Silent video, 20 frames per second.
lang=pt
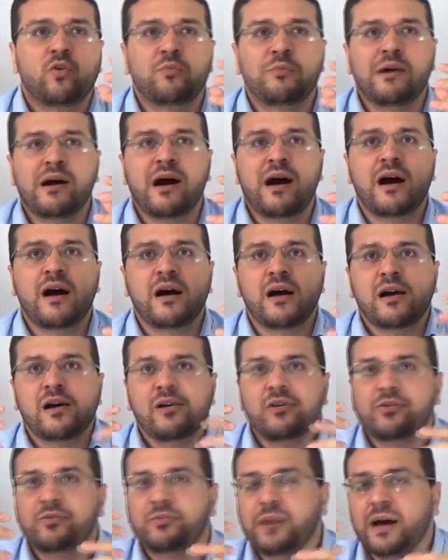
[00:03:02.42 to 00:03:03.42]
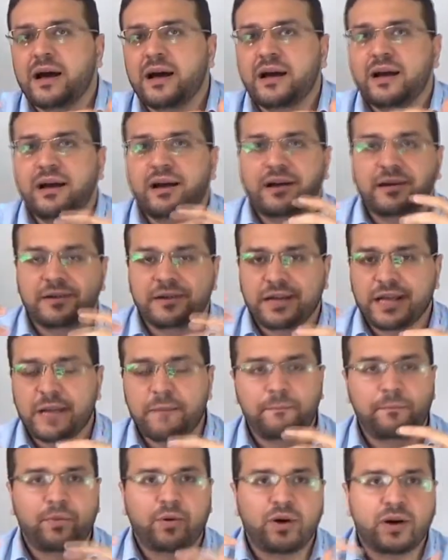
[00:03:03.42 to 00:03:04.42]
uma, uma
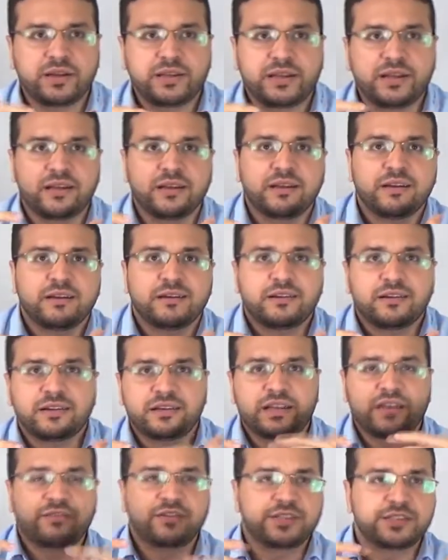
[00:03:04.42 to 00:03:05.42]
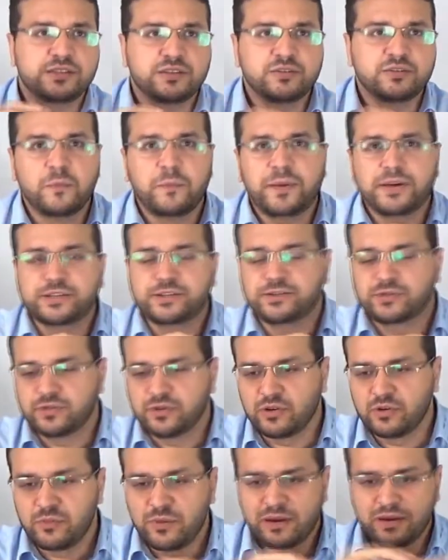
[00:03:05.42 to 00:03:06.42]
repórter entrevistando um
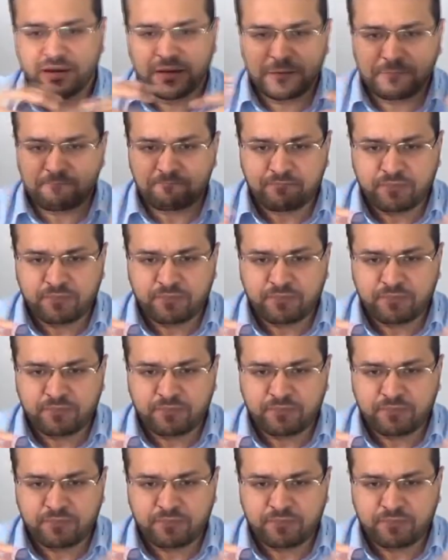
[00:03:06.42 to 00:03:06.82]
pastor, uma,